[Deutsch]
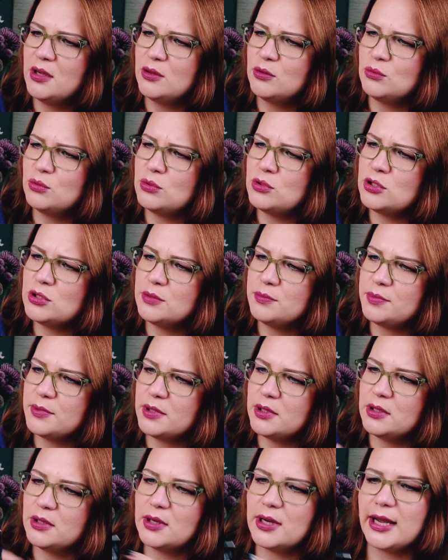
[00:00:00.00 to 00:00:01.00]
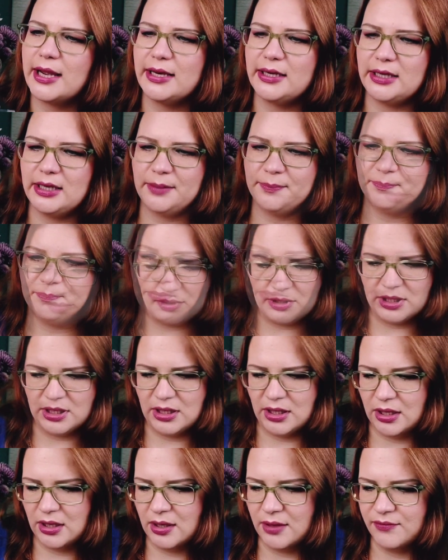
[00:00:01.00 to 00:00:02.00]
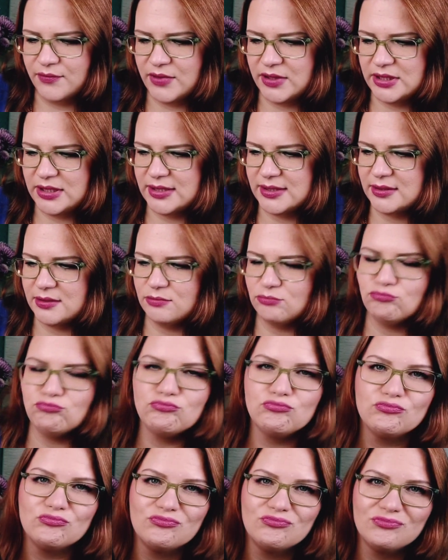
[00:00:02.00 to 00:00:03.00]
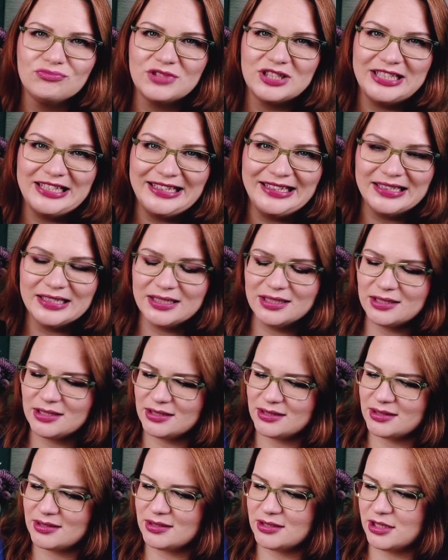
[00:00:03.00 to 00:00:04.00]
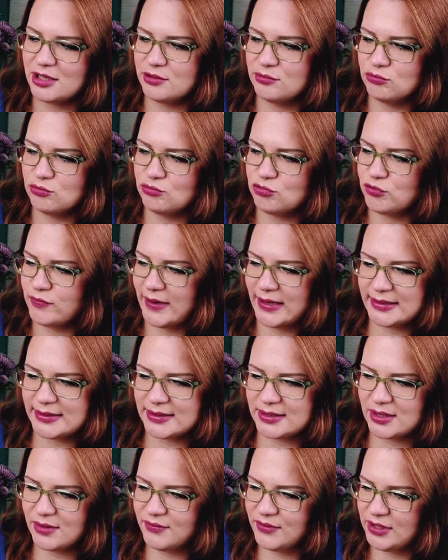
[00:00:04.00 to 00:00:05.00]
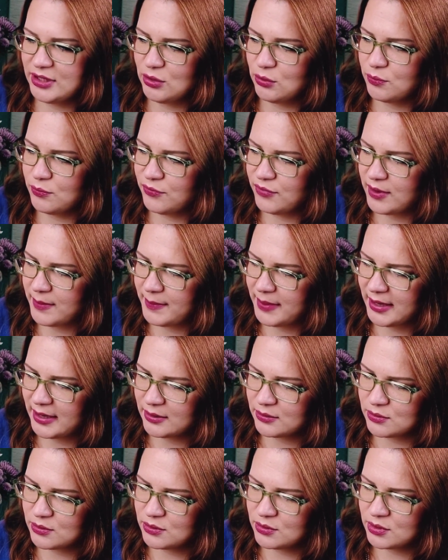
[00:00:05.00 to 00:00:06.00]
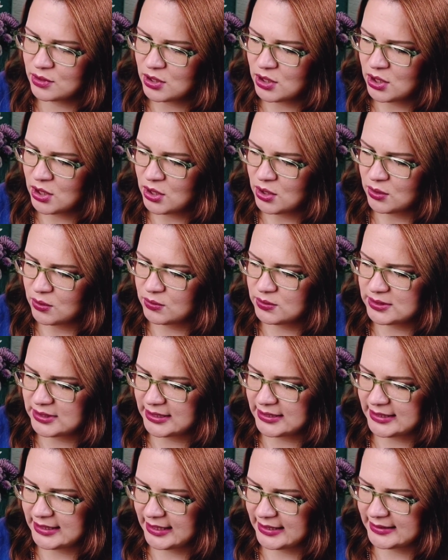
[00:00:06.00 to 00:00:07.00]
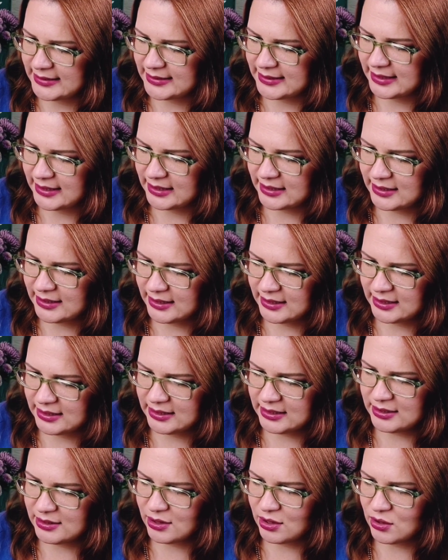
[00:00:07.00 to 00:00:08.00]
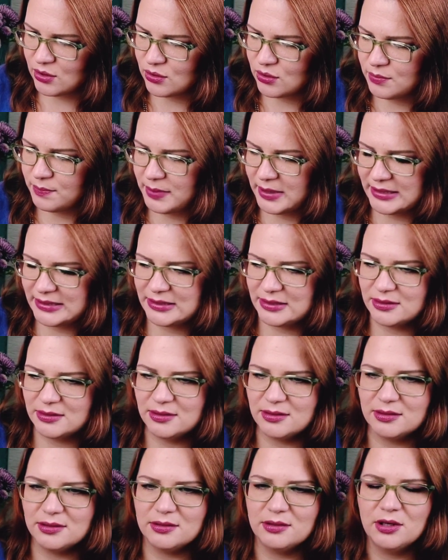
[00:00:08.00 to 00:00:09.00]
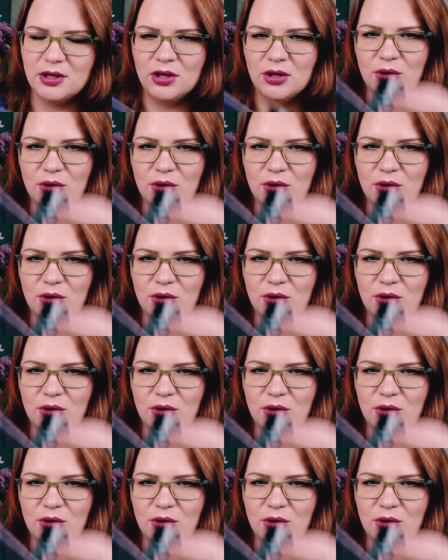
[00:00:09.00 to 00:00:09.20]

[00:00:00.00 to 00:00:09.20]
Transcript: Q-Tip äh, reinigen. Okay, hier haben wir diesen Tiegel. Das ist ein schwarzer wie die Umverpackung und dann tatsächlich hier auch passende